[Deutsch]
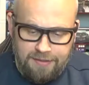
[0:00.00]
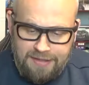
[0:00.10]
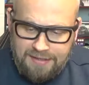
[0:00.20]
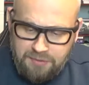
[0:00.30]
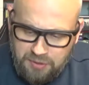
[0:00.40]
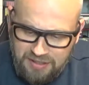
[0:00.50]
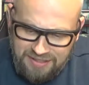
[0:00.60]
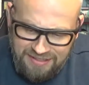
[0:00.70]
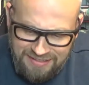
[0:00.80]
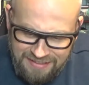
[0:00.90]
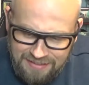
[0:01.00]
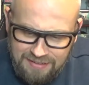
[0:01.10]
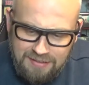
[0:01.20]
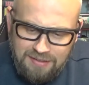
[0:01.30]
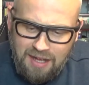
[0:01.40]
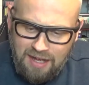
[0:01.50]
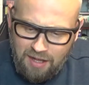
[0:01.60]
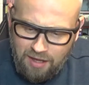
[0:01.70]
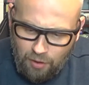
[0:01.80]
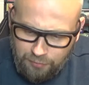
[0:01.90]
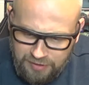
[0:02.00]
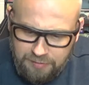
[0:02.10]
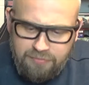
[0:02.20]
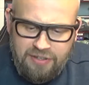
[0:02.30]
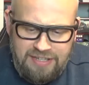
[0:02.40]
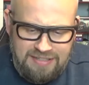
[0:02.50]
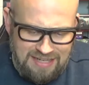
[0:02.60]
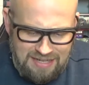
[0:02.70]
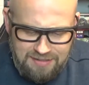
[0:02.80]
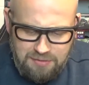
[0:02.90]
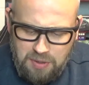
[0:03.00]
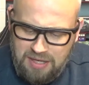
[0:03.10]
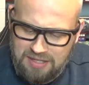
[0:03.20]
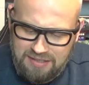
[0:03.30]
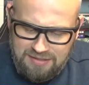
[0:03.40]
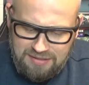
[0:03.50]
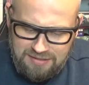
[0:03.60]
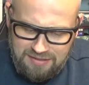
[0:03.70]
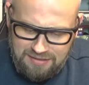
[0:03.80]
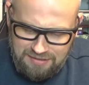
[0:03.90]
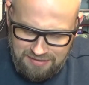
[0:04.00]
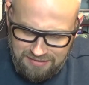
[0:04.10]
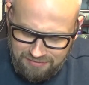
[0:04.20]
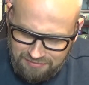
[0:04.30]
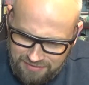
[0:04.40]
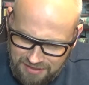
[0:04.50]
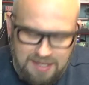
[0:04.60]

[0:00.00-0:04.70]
Ja, also hier auf diesem Feld kannst du halt das